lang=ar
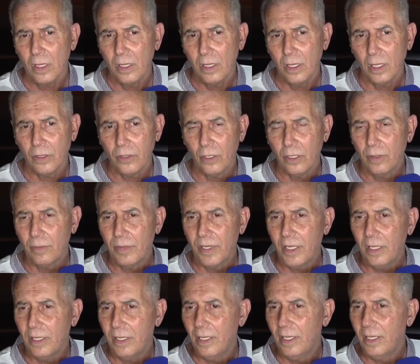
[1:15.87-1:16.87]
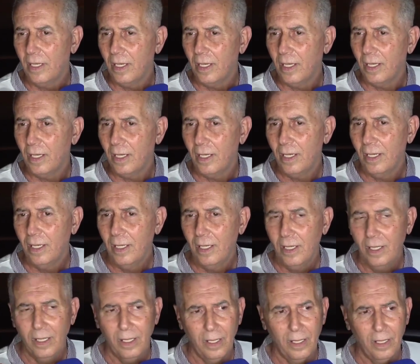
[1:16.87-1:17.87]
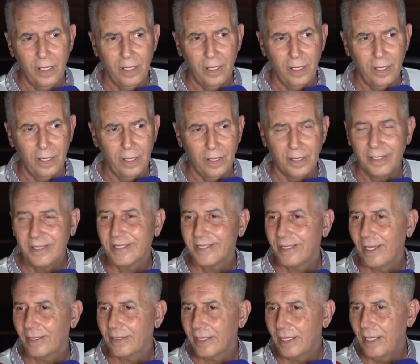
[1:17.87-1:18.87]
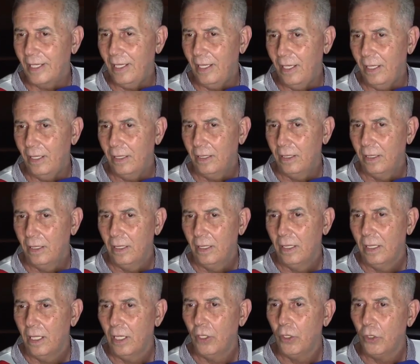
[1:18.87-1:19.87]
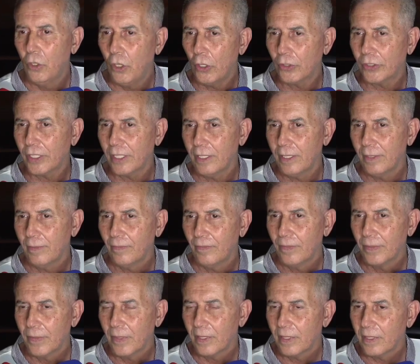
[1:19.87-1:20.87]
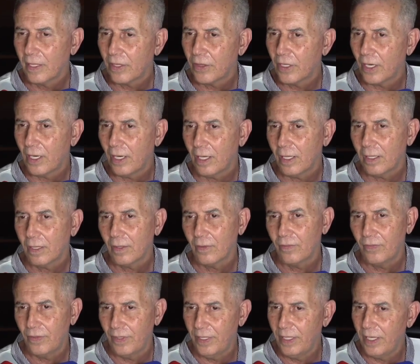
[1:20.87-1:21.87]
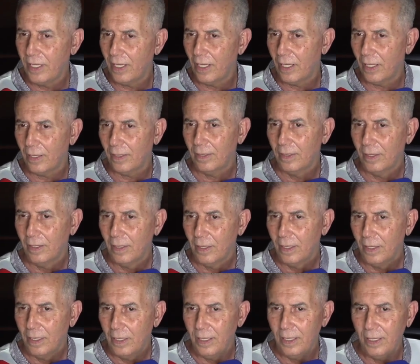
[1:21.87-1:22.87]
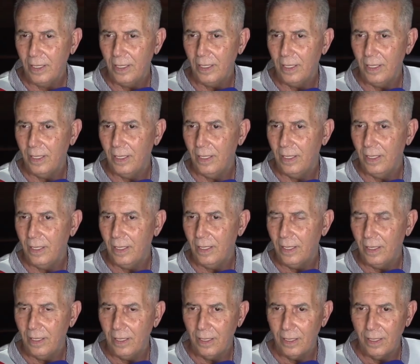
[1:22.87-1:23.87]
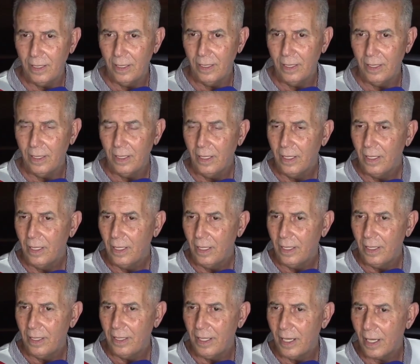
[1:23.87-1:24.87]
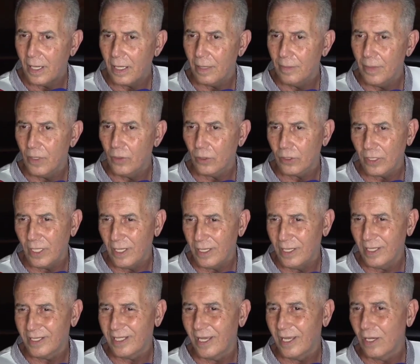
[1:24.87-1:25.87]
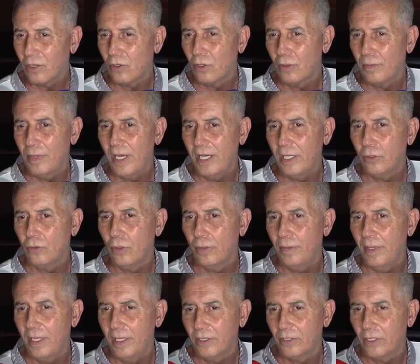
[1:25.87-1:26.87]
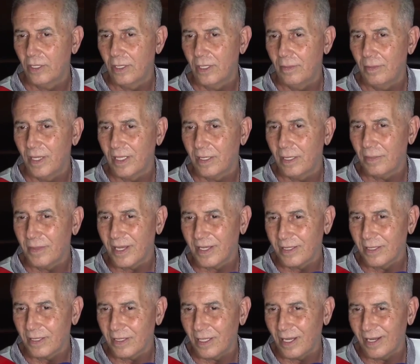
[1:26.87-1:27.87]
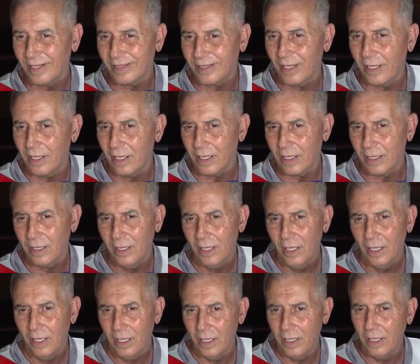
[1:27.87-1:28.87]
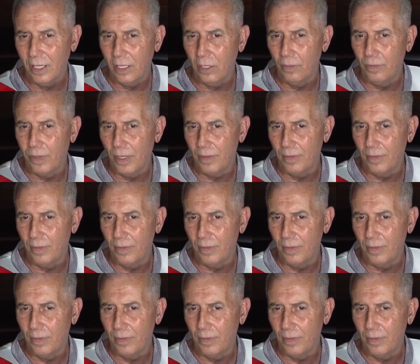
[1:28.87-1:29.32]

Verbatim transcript: نظن باننا آه، نستطيع ان نعطي نظره فنيه للناخب الوطني هذا سيكون بعيد وبعيد جدا ما دام اختصار الطريق لان لب